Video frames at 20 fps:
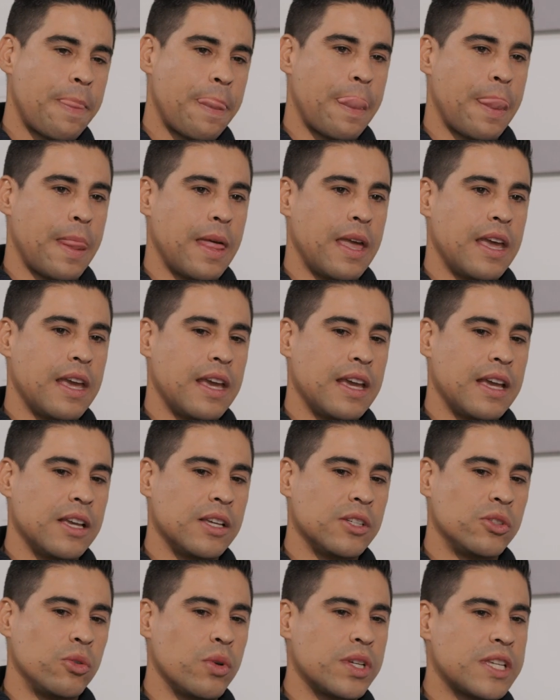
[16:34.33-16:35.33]

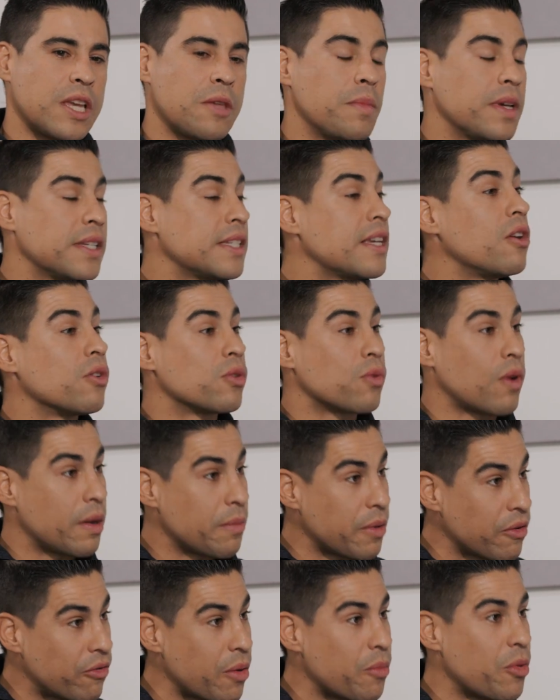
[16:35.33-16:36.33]
estuve seis meses en los
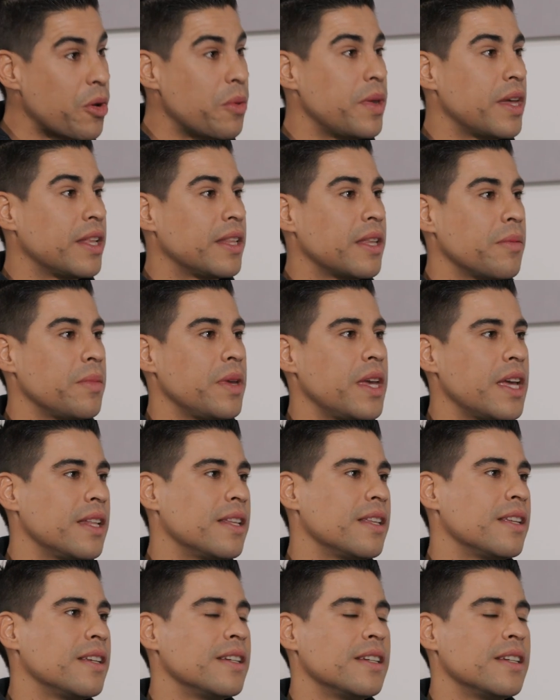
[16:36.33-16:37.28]
cuales me fue muy bien también.